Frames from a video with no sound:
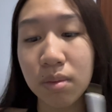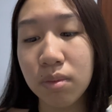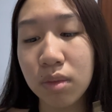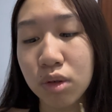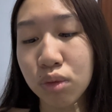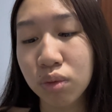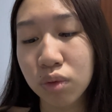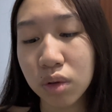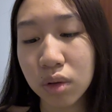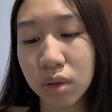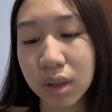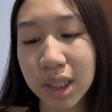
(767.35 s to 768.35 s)
mais je vous
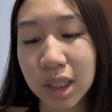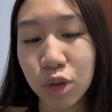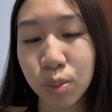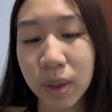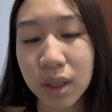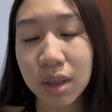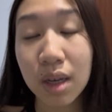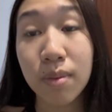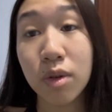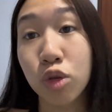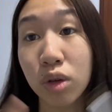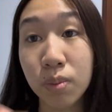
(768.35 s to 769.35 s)
jure que si je pète ça,
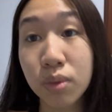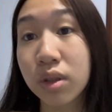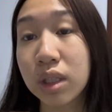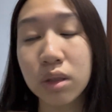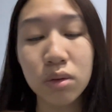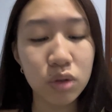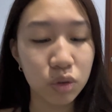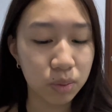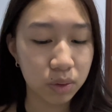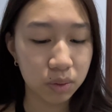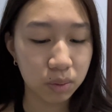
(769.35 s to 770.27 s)
bah, j'aurais plus de stylo, je pense.